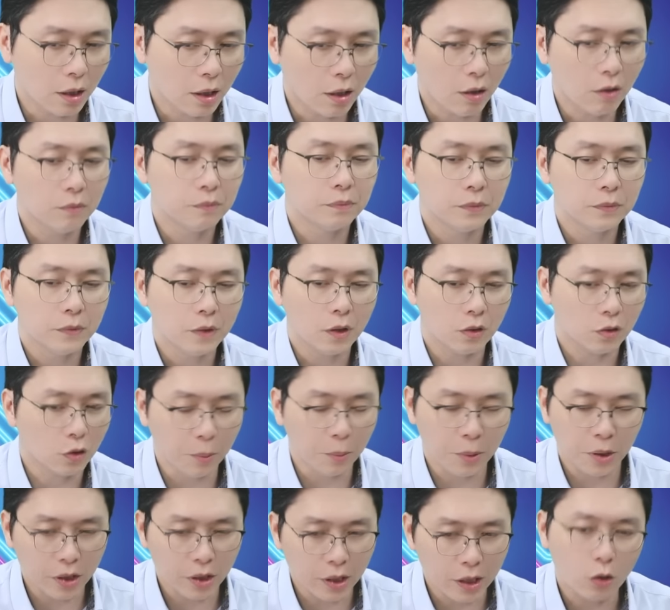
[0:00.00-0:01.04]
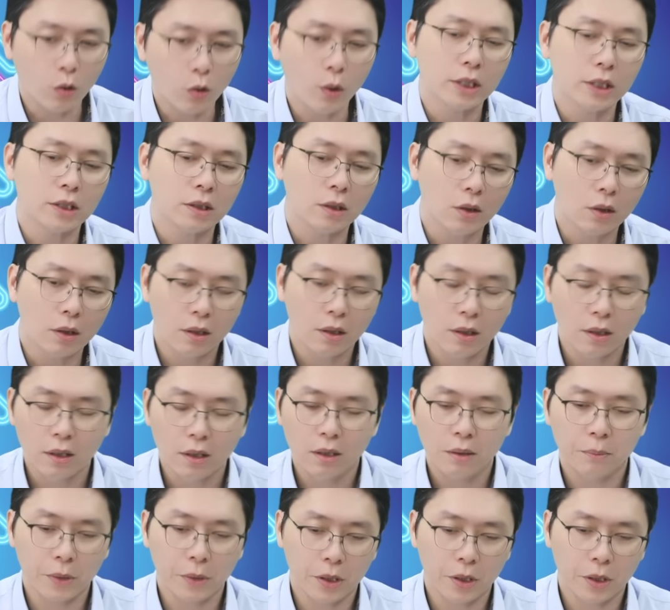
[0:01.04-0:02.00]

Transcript: 对，而且都没有跟你超过两成了，